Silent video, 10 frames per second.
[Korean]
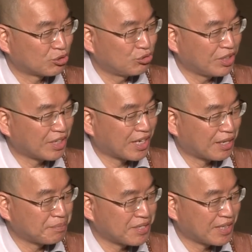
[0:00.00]
수행을
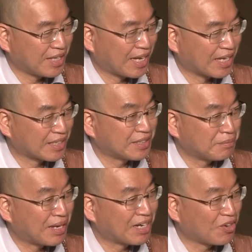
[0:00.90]
해가 없앤다 그러지
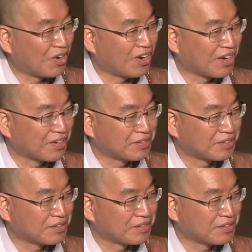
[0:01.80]
말고